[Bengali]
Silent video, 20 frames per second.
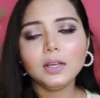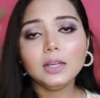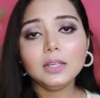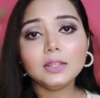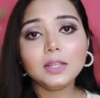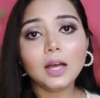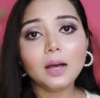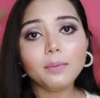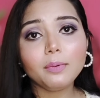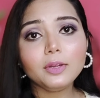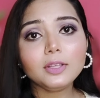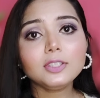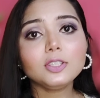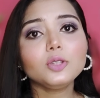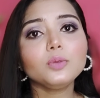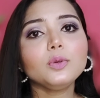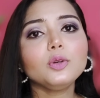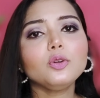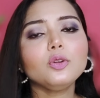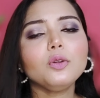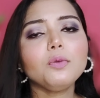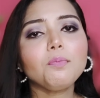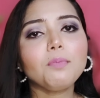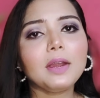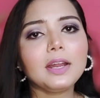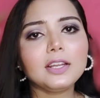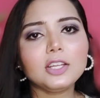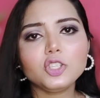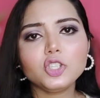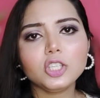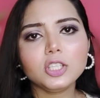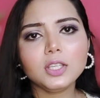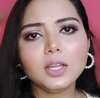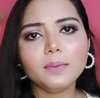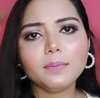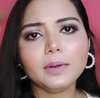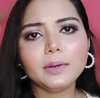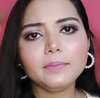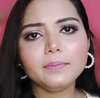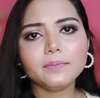তা যে তুমি কোনো মেডিসিন
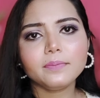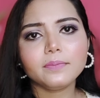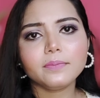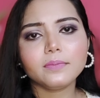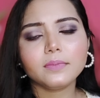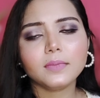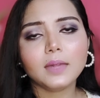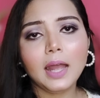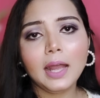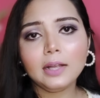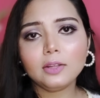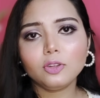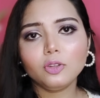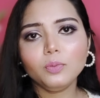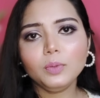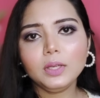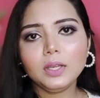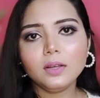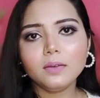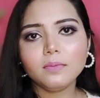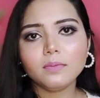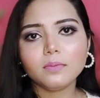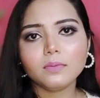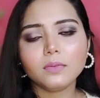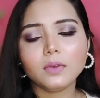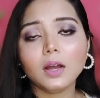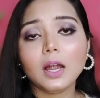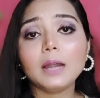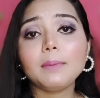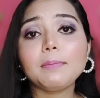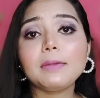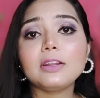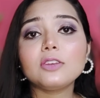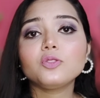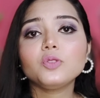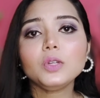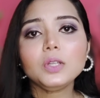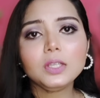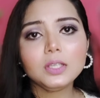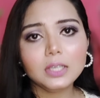নেবে একদমই না আর
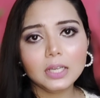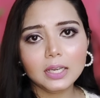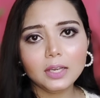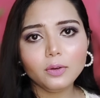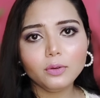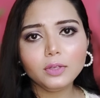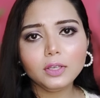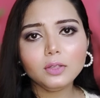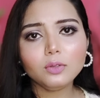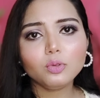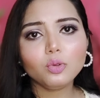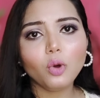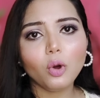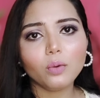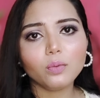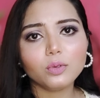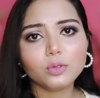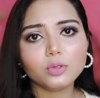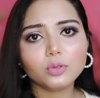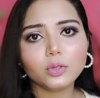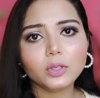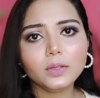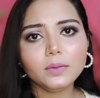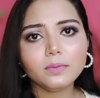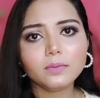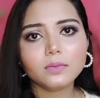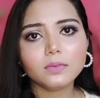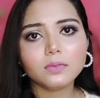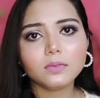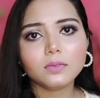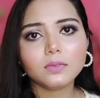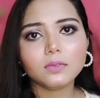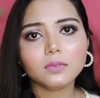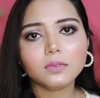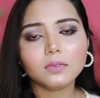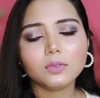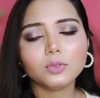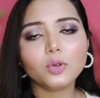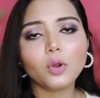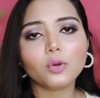মেডিসিন নিলেও কিন্তু অবশ্যই
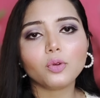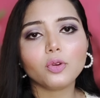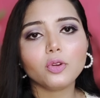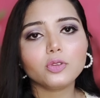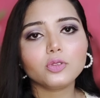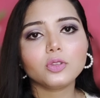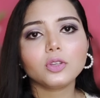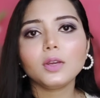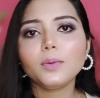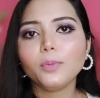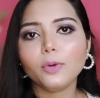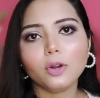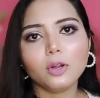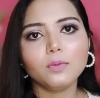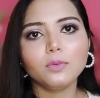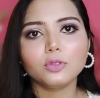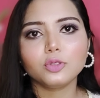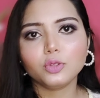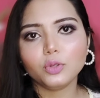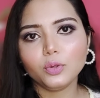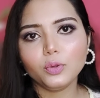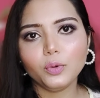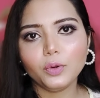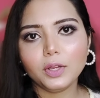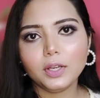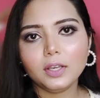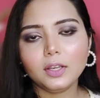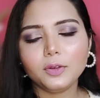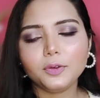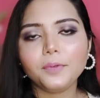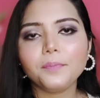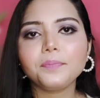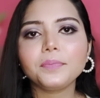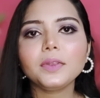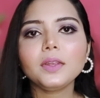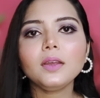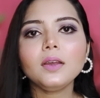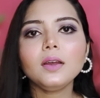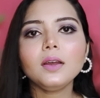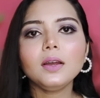ডক্টরের সঙ্গে পরামর্শ করে নিও
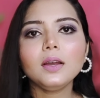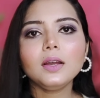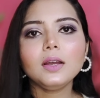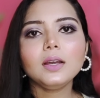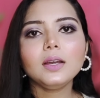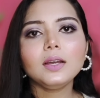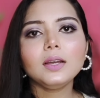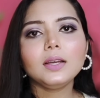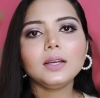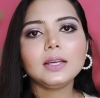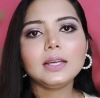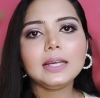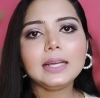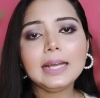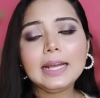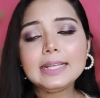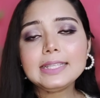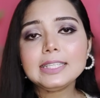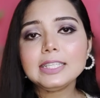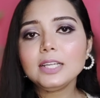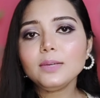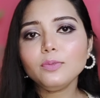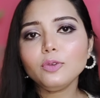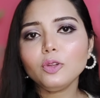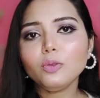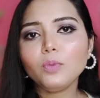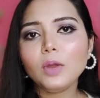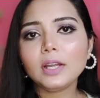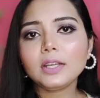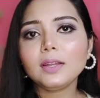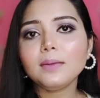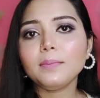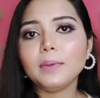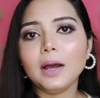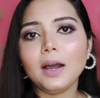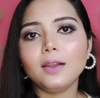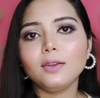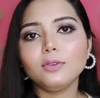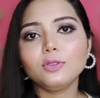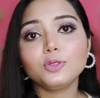এছাড়া বলবো একটা
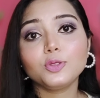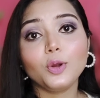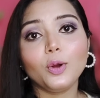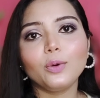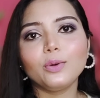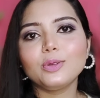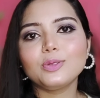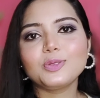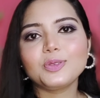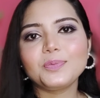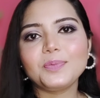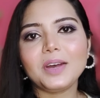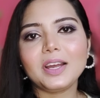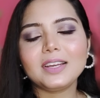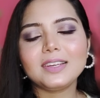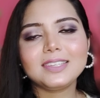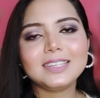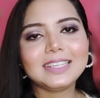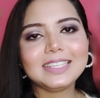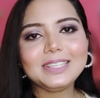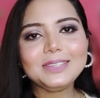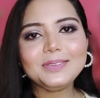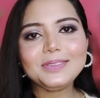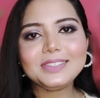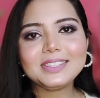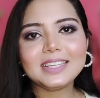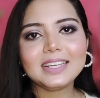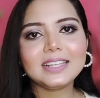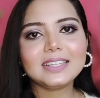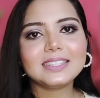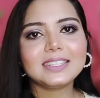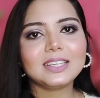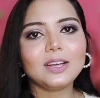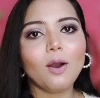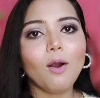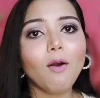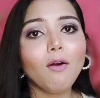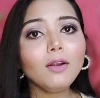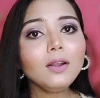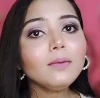ভালো সহজ উপায় সেটা হচ্ছে যে
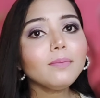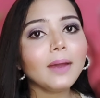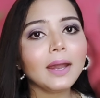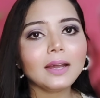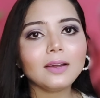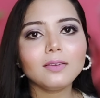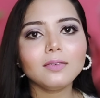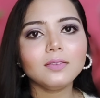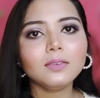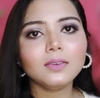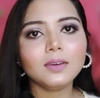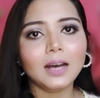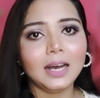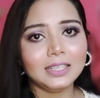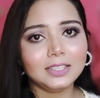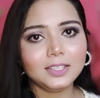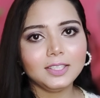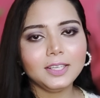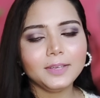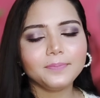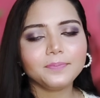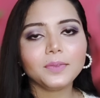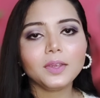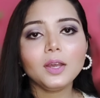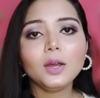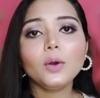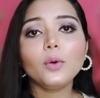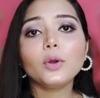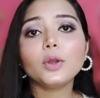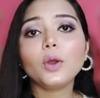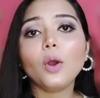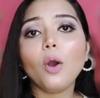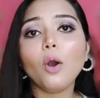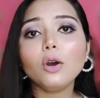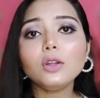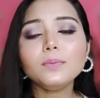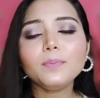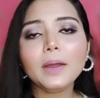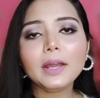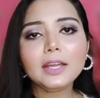হট ব্যাগগুলো আসে না ওই হট
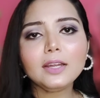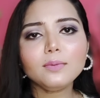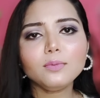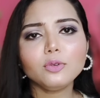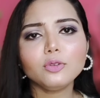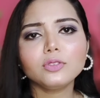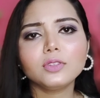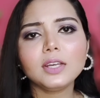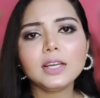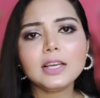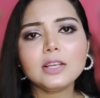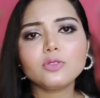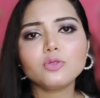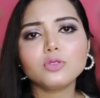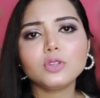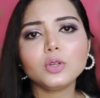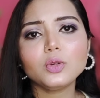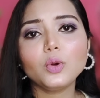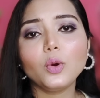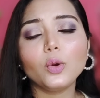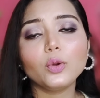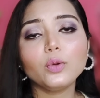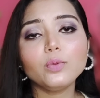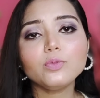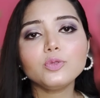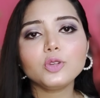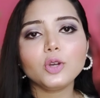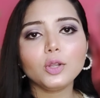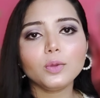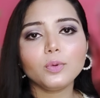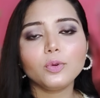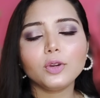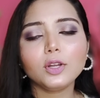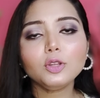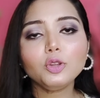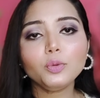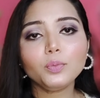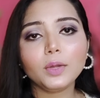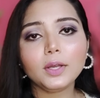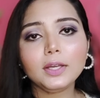ব্যাগের মধ্যে কিছুটা গরম জল ভরে
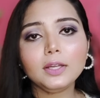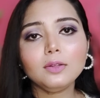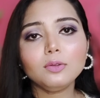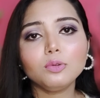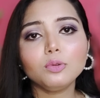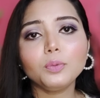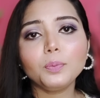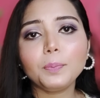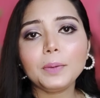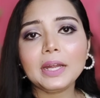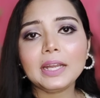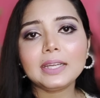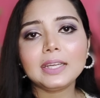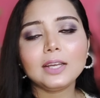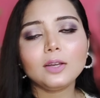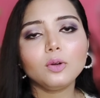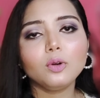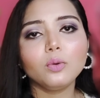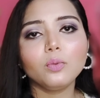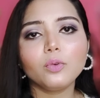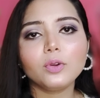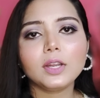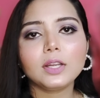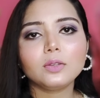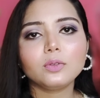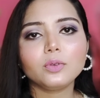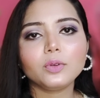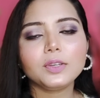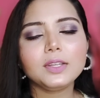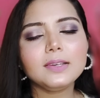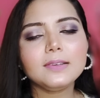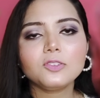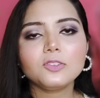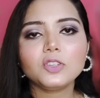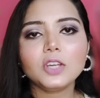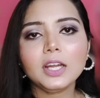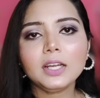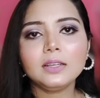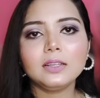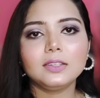তোমরা কিন্তু পেটে কোমর একটু অনেক
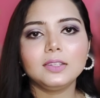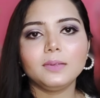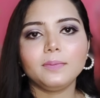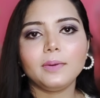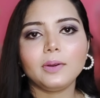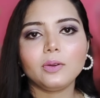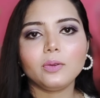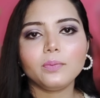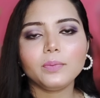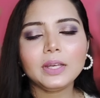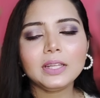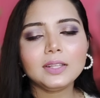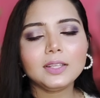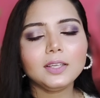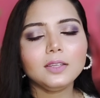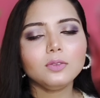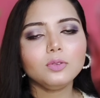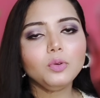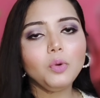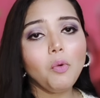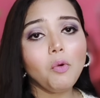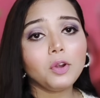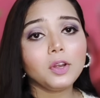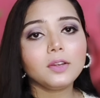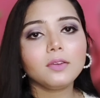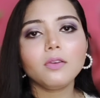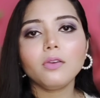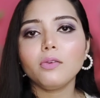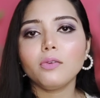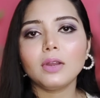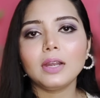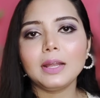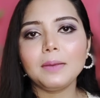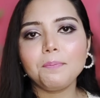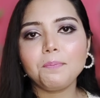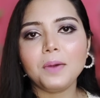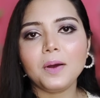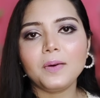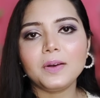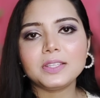শেপ নিতে পারো এতে কিন্তু অনেকটা রিলিফ
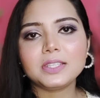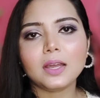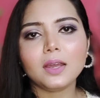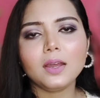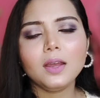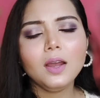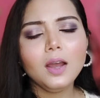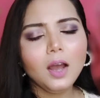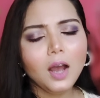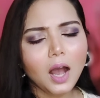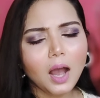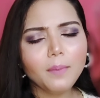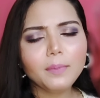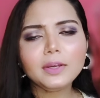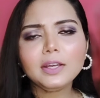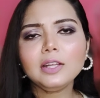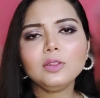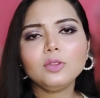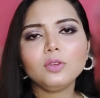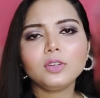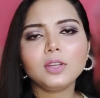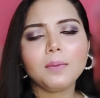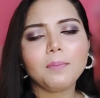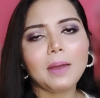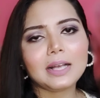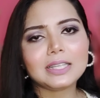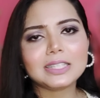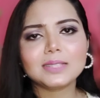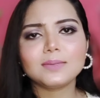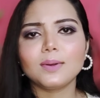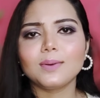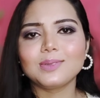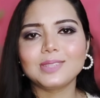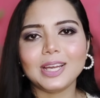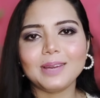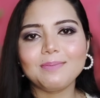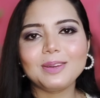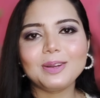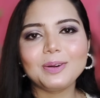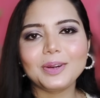পাওয়া যায় আমি কিন্তু এটা ম্যাক্সিমাম
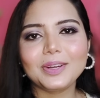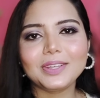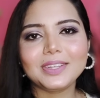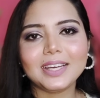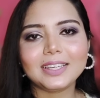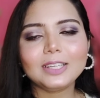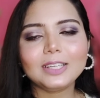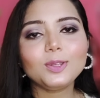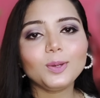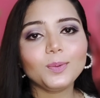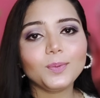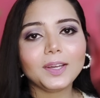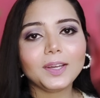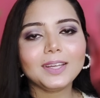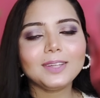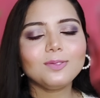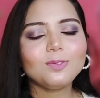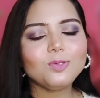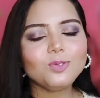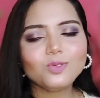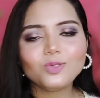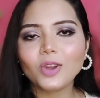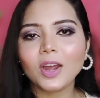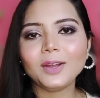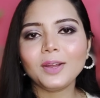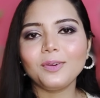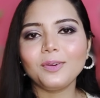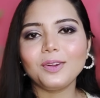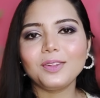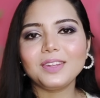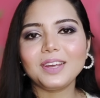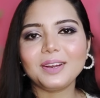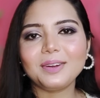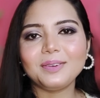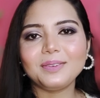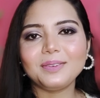টাইম করে থাকি তোমরা কিন্তু ট্রাই করে দেখো